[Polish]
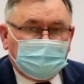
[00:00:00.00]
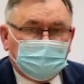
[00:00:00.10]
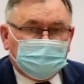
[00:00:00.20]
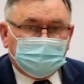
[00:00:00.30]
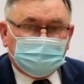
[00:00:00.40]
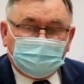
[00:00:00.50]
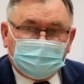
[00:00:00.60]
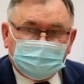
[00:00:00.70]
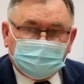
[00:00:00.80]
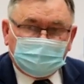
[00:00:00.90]
to są
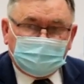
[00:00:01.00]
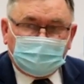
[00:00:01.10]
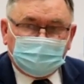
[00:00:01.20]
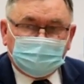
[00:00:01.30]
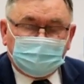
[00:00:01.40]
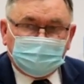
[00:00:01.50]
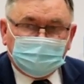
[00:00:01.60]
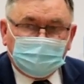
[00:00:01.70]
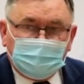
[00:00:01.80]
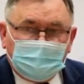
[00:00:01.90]
stowarzyszenia
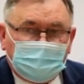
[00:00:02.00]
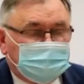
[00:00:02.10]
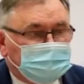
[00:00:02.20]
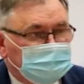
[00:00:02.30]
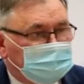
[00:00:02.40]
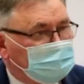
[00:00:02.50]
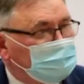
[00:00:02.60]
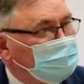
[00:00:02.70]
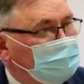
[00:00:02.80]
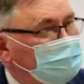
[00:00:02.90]
odnowy wsi, to
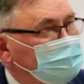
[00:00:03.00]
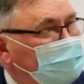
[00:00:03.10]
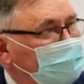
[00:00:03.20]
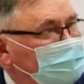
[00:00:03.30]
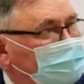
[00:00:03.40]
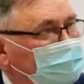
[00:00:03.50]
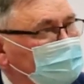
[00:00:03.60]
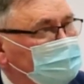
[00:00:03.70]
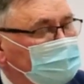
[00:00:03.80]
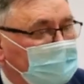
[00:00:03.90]
są fundacje, a
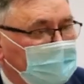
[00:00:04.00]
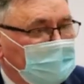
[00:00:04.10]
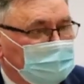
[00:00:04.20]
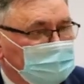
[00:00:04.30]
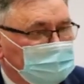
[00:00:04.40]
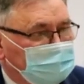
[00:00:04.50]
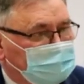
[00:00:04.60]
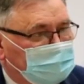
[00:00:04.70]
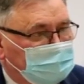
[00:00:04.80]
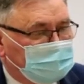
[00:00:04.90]
więc tutaj
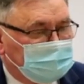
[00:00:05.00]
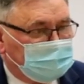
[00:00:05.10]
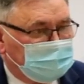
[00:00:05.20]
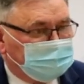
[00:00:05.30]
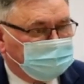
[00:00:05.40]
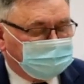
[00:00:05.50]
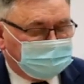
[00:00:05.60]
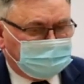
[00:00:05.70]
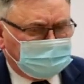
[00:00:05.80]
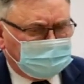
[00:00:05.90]
przede wszystkim
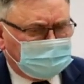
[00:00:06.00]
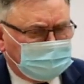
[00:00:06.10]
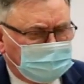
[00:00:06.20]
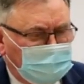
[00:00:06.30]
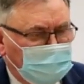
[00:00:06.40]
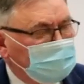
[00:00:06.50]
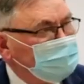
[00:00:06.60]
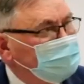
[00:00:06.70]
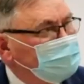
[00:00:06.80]
mm,